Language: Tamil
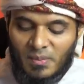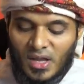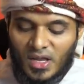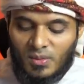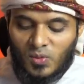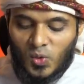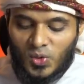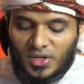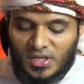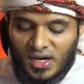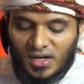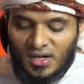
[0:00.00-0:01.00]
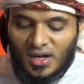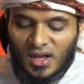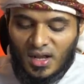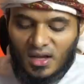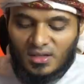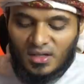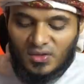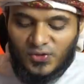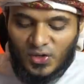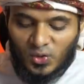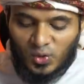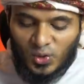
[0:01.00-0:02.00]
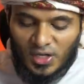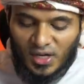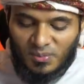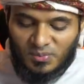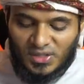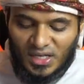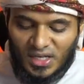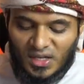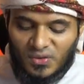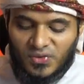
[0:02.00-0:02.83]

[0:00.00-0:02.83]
மேலும் கூறுகிறான் கது கஃபர் அப்தி